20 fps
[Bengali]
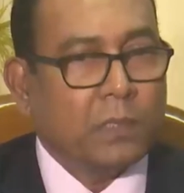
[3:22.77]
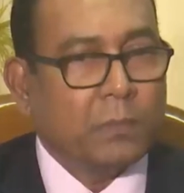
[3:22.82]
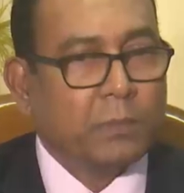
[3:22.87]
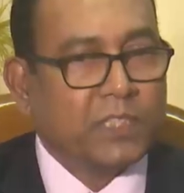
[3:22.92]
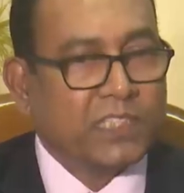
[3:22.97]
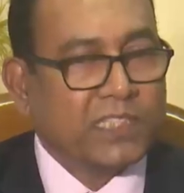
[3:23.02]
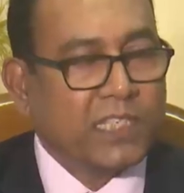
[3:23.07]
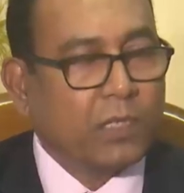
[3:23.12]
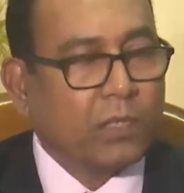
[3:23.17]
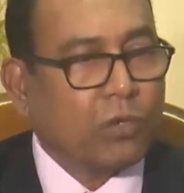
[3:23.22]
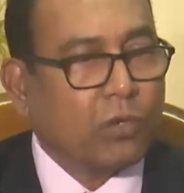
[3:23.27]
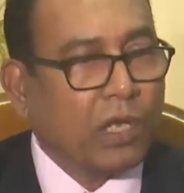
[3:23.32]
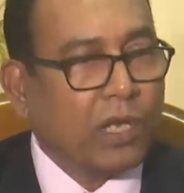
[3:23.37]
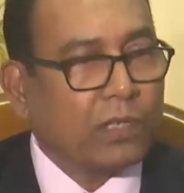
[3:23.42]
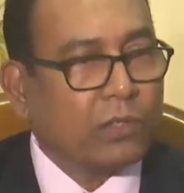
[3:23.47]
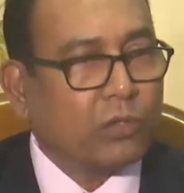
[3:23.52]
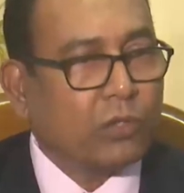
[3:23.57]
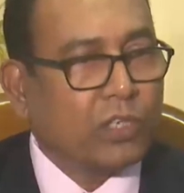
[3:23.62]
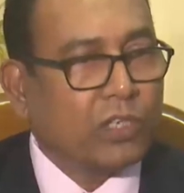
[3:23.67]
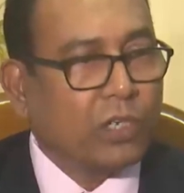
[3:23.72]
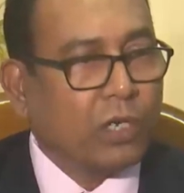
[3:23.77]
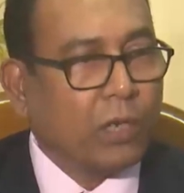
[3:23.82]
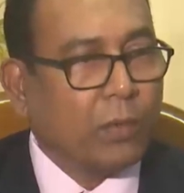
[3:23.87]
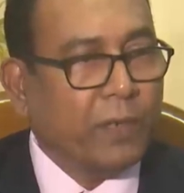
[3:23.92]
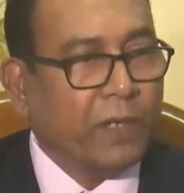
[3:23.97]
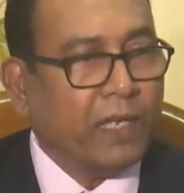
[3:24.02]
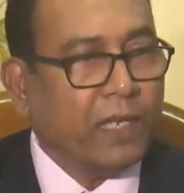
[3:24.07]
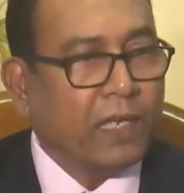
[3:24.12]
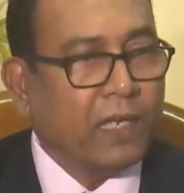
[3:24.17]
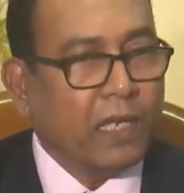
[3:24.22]
বিশৃঙ্খলার তৈরি
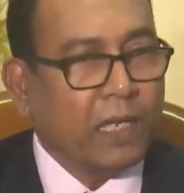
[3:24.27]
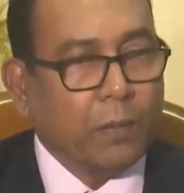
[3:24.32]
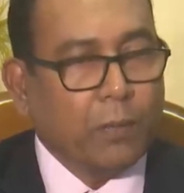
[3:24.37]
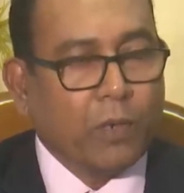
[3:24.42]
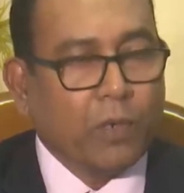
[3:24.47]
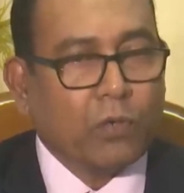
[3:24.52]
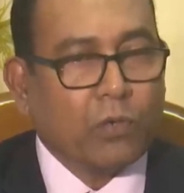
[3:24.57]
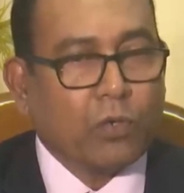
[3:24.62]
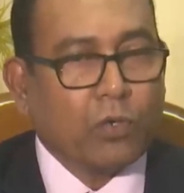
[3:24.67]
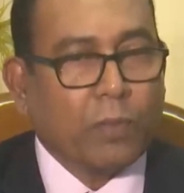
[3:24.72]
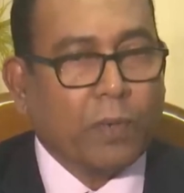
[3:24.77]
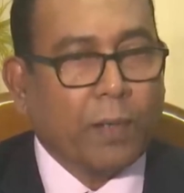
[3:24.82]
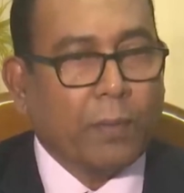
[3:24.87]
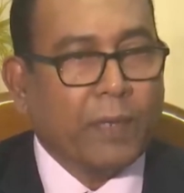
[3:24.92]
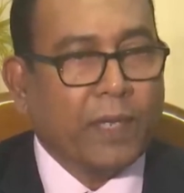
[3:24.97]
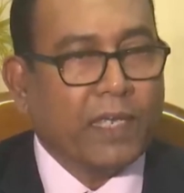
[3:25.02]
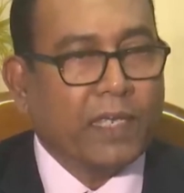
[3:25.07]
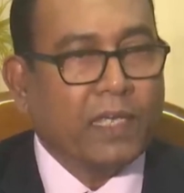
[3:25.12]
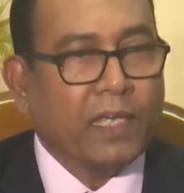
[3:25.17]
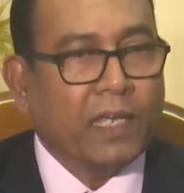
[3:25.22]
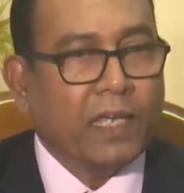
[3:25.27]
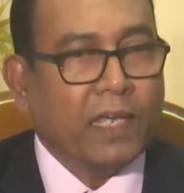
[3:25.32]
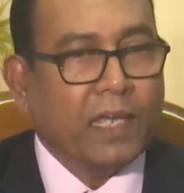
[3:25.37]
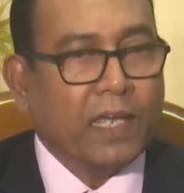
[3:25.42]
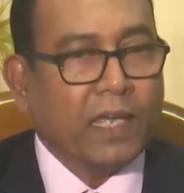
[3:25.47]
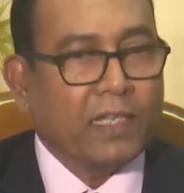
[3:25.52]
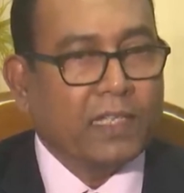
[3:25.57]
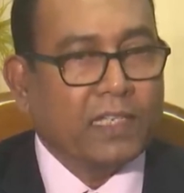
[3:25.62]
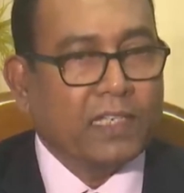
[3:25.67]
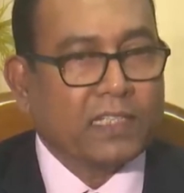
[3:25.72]
হবে এবং কোনোভাবেই
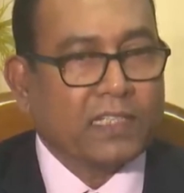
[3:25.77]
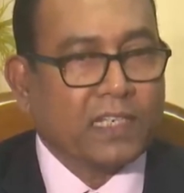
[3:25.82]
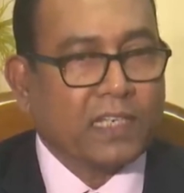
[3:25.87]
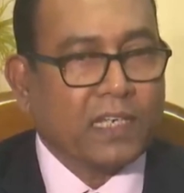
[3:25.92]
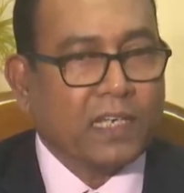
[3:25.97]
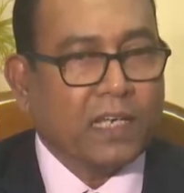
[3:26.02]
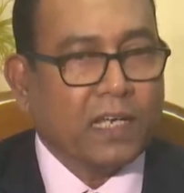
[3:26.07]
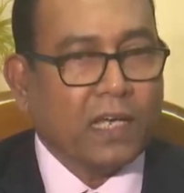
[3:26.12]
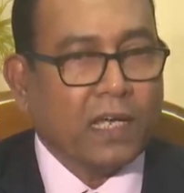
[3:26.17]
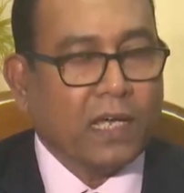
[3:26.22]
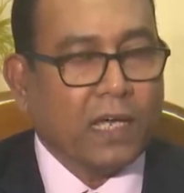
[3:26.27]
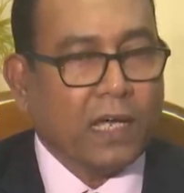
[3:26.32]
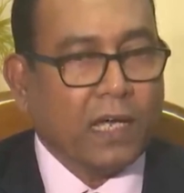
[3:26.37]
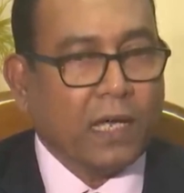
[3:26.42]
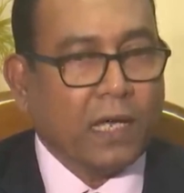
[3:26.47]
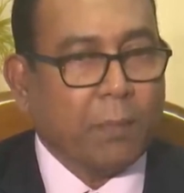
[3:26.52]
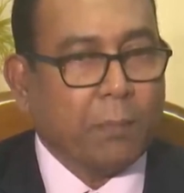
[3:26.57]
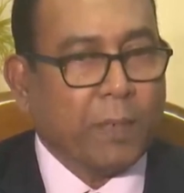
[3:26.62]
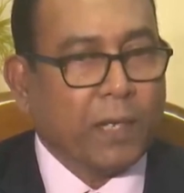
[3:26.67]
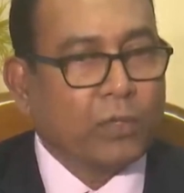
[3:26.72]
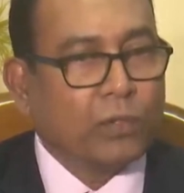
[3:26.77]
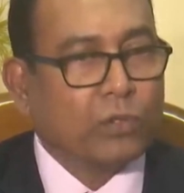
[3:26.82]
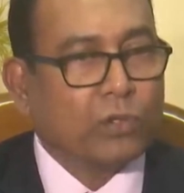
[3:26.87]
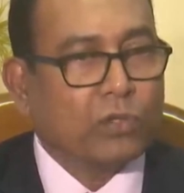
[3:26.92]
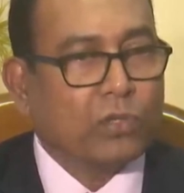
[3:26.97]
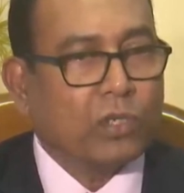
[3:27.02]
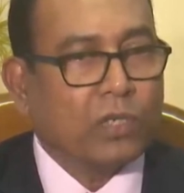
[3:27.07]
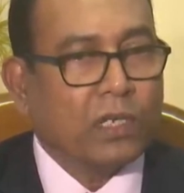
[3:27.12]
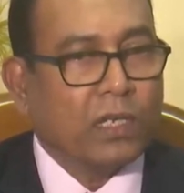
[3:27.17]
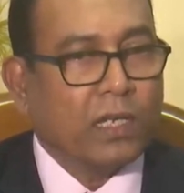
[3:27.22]
এই দেশের মানুষ
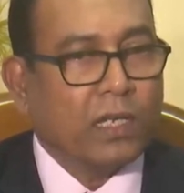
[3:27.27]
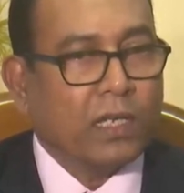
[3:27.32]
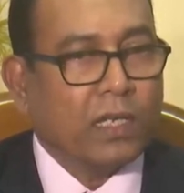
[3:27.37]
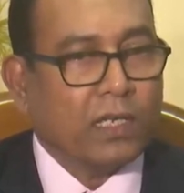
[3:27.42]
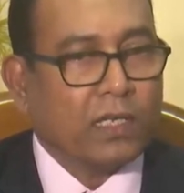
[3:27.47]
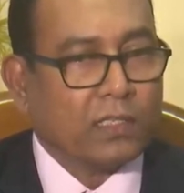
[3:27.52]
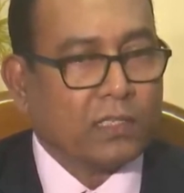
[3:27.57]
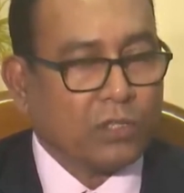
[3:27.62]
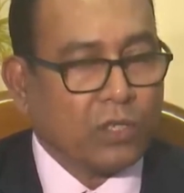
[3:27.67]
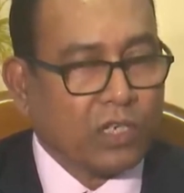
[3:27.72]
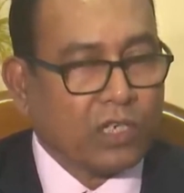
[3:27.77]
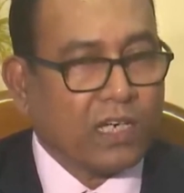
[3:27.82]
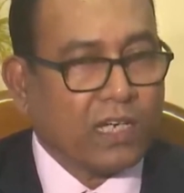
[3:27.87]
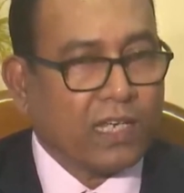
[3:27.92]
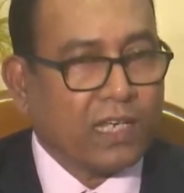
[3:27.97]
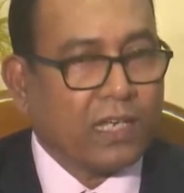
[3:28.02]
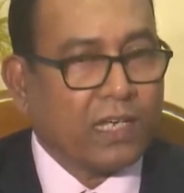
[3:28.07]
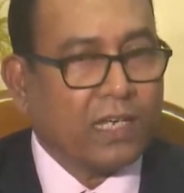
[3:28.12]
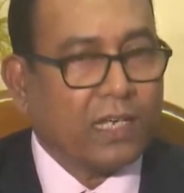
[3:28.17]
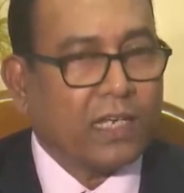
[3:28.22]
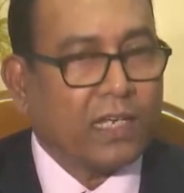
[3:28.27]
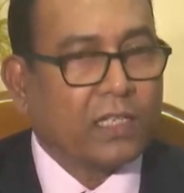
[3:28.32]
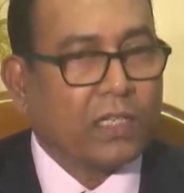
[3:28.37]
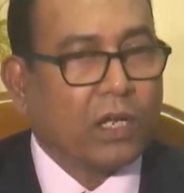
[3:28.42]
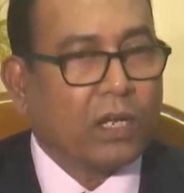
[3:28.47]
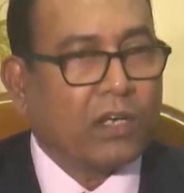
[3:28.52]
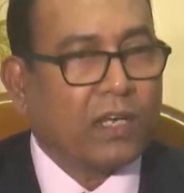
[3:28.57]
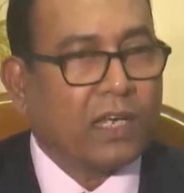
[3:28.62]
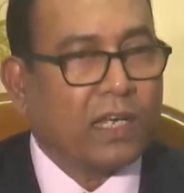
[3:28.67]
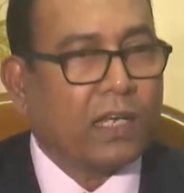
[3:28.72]
সরকারের এ
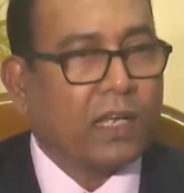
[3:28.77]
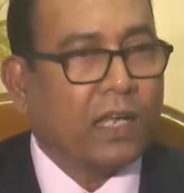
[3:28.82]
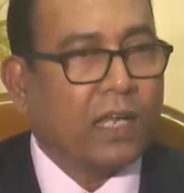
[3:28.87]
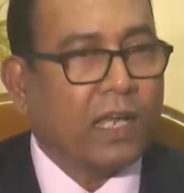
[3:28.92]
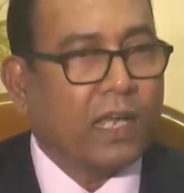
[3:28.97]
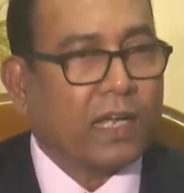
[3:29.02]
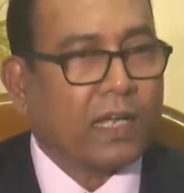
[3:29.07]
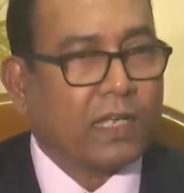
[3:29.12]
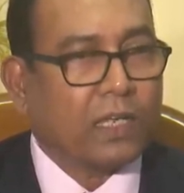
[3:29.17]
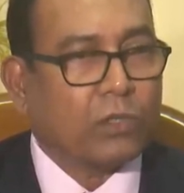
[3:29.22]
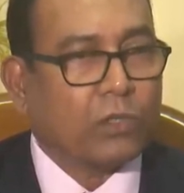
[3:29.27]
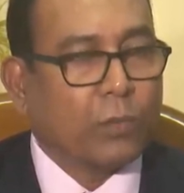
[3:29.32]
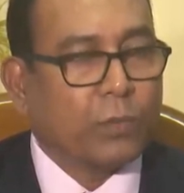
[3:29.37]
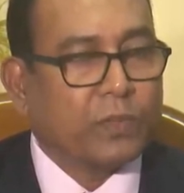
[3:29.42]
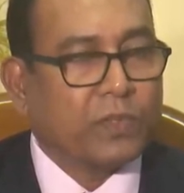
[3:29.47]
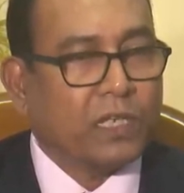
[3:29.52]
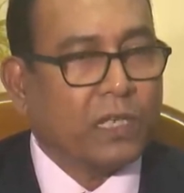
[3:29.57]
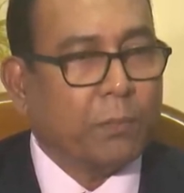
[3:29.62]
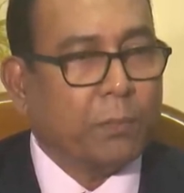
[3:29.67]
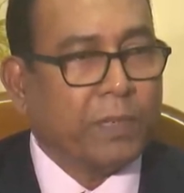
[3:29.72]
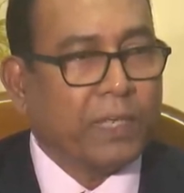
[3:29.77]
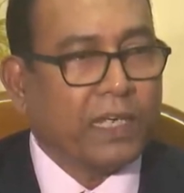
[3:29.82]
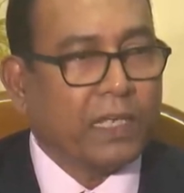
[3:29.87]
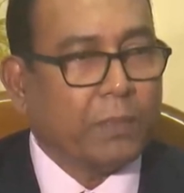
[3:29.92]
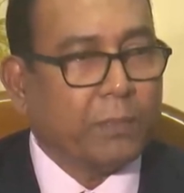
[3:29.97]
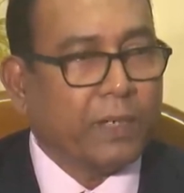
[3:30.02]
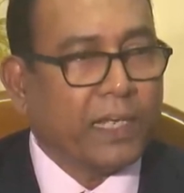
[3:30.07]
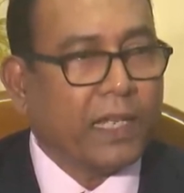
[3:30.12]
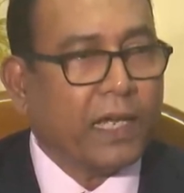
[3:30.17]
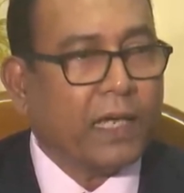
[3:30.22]
ধরনের একটা তফসিল মেনে
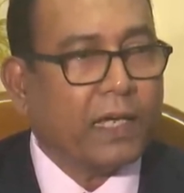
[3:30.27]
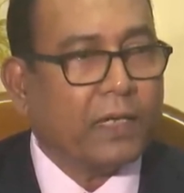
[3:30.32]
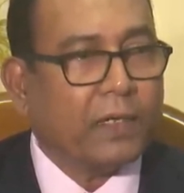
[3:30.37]
নেবে না